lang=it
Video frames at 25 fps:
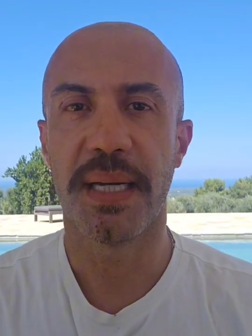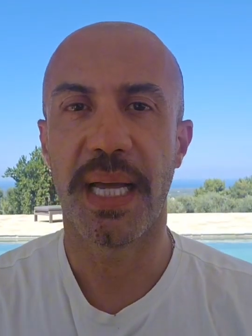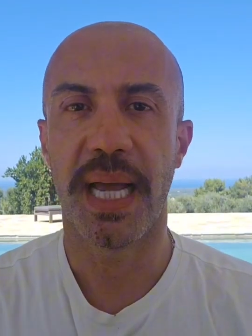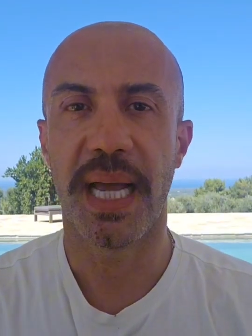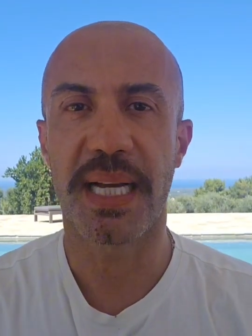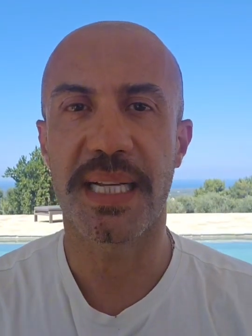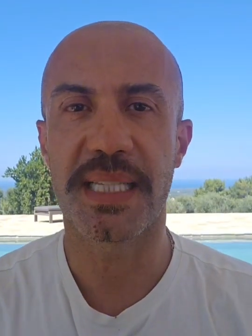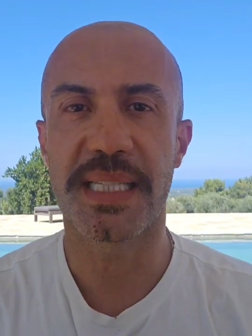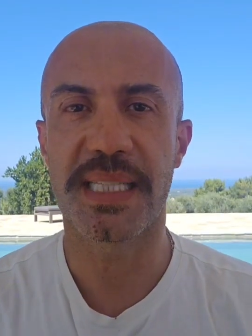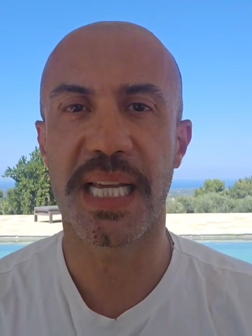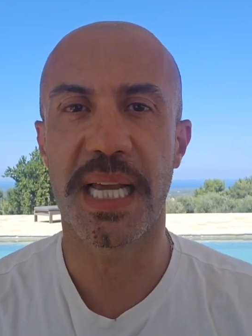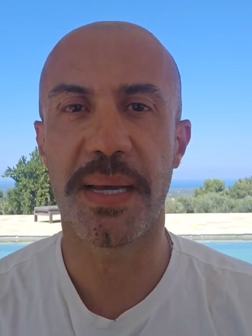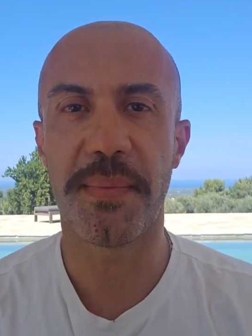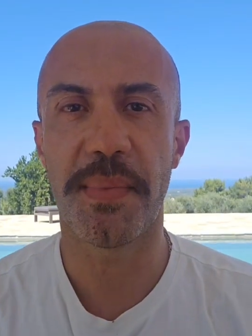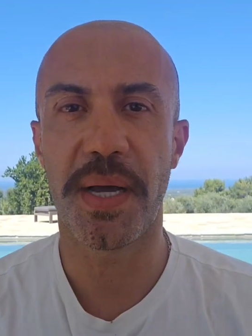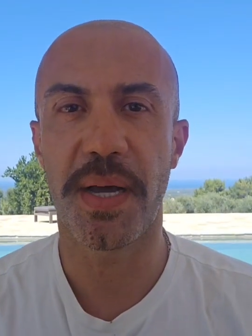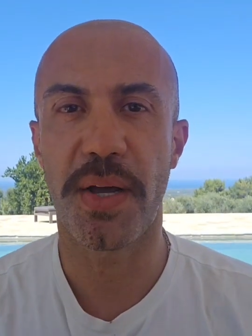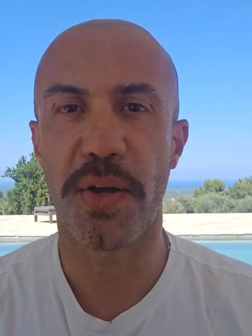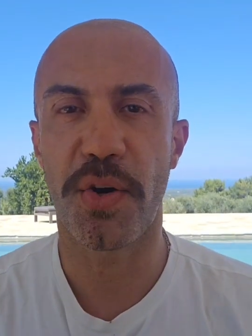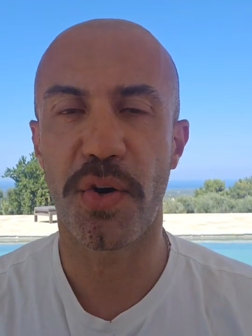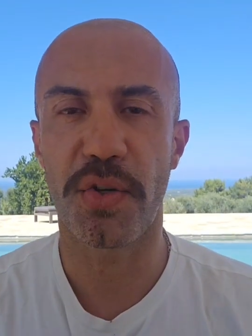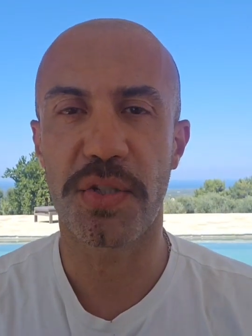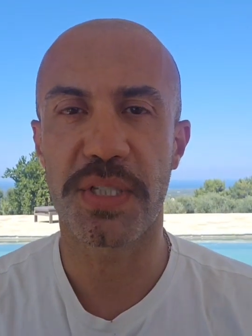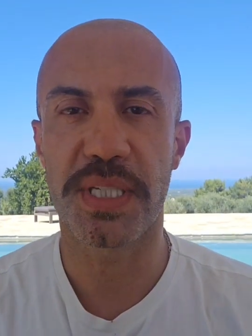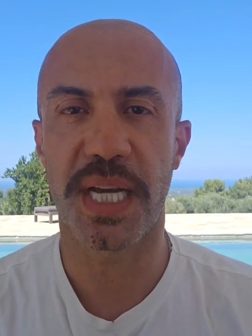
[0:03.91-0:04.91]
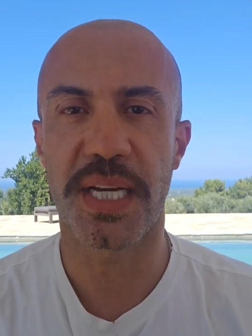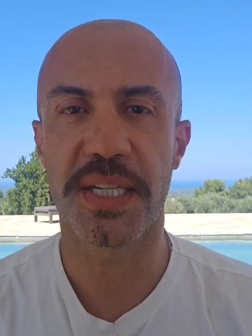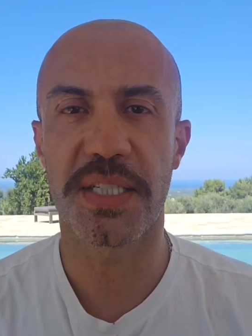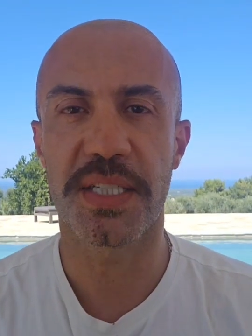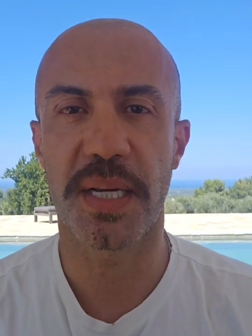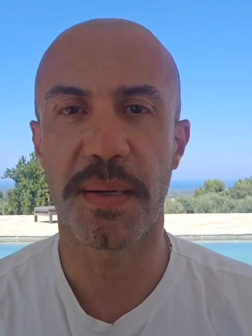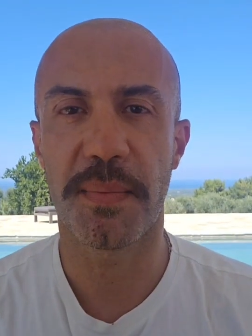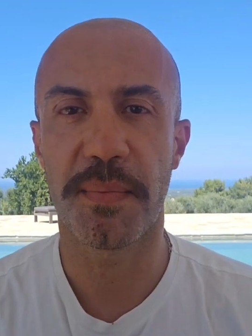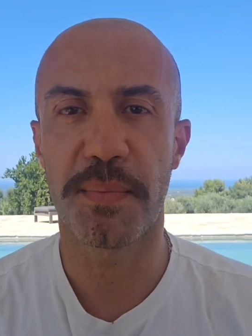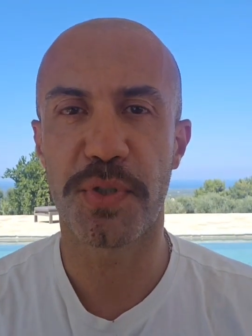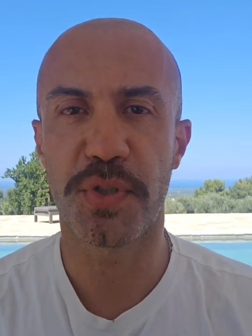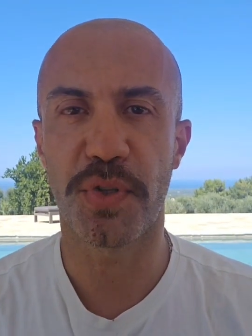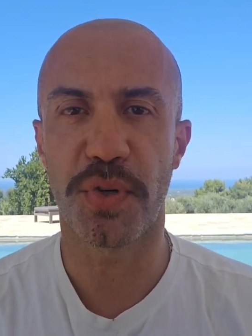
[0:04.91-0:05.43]
eczema,
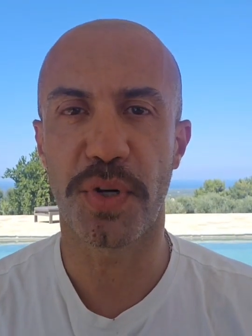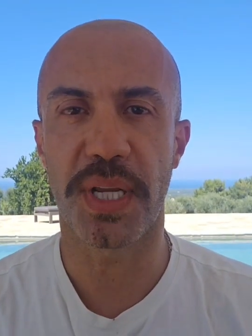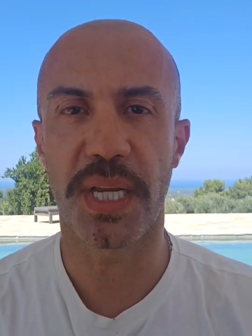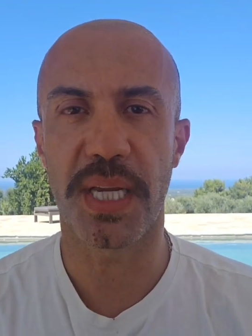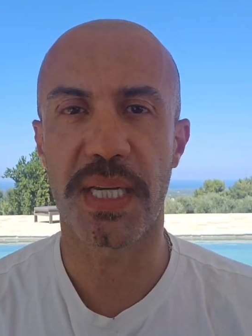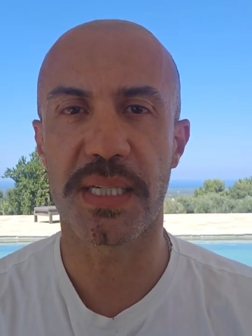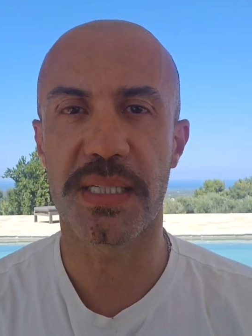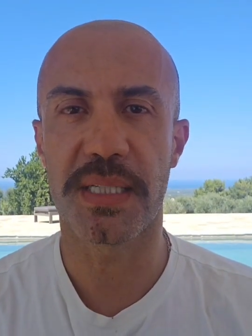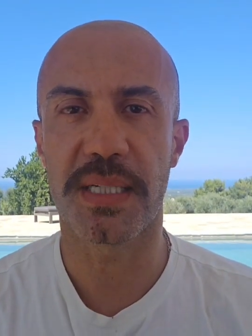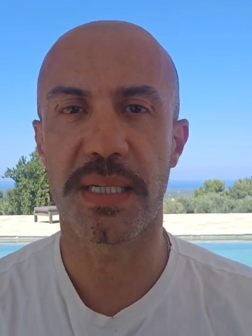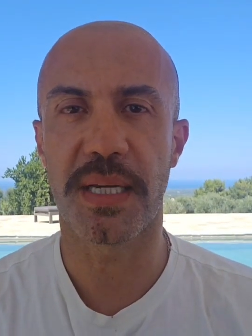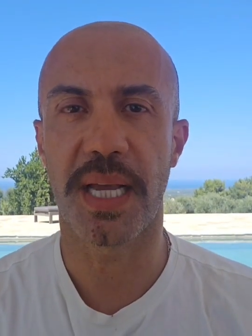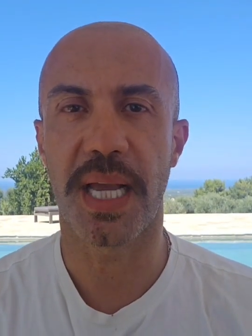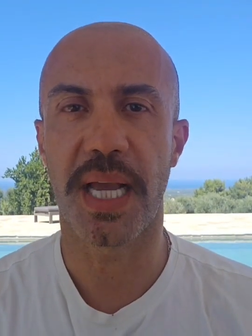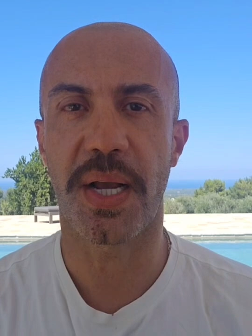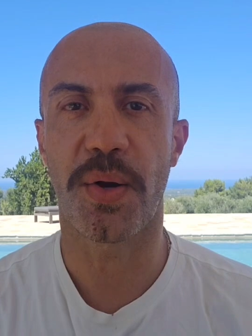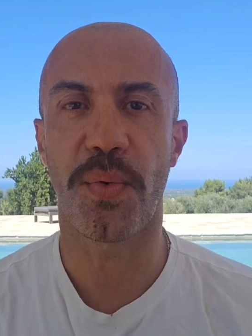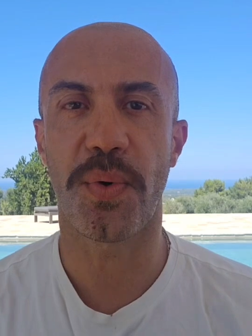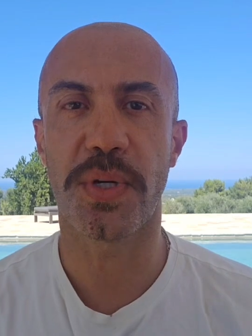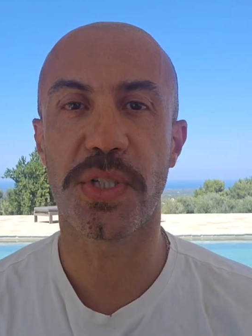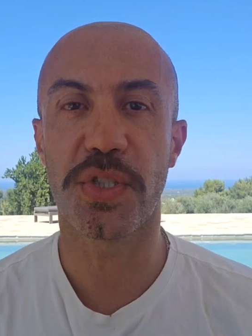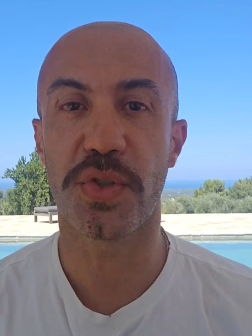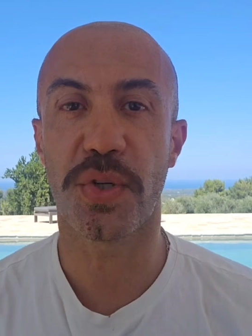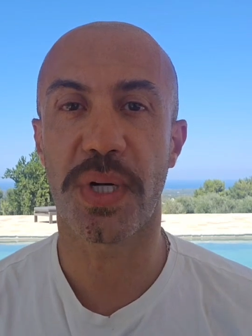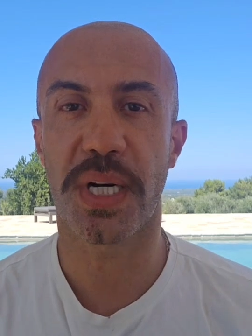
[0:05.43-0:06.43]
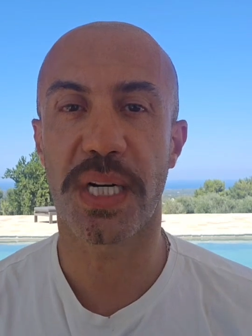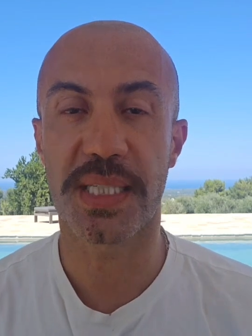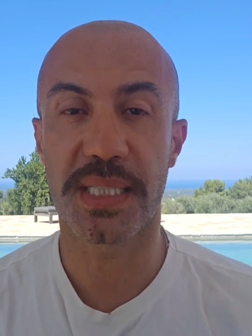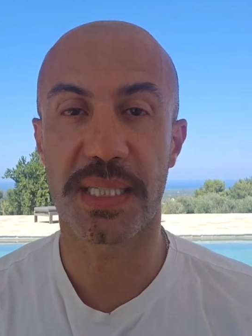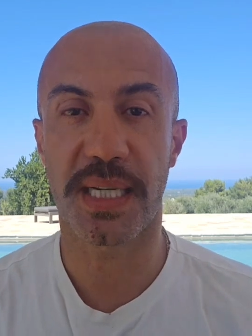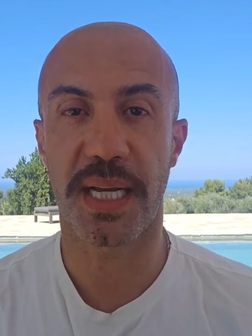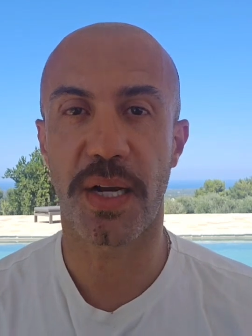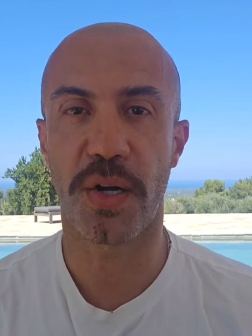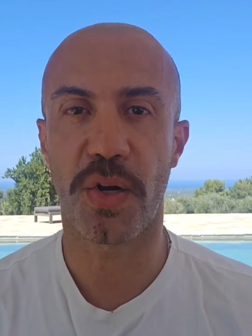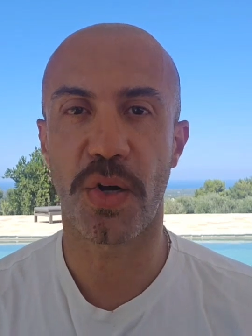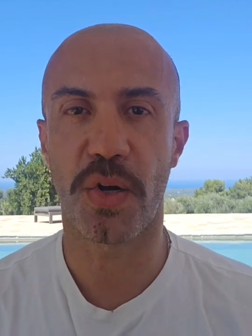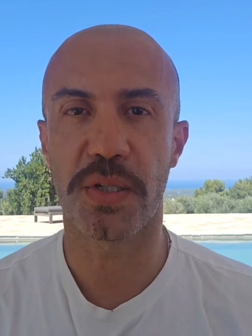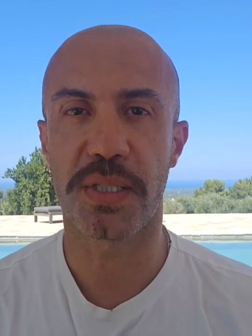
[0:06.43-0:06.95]
rosacea, psoriasi e questo
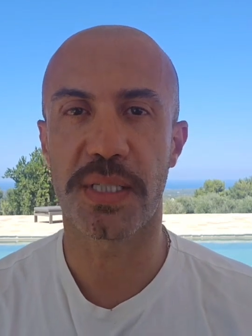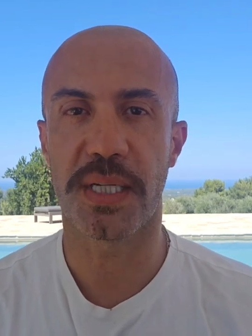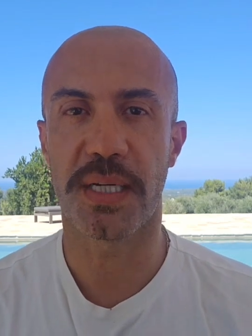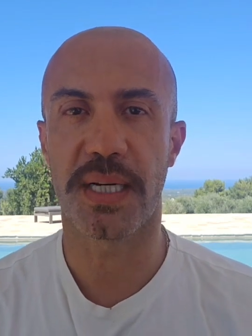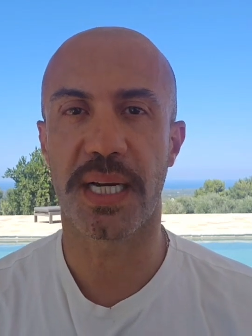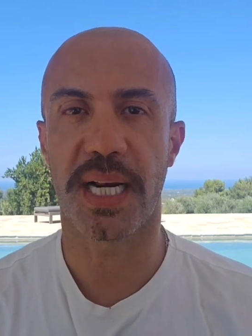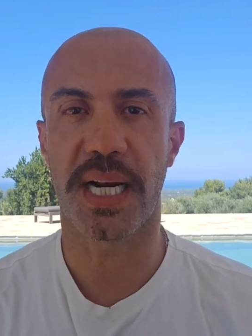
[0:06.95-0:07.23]
grazie a che cosa?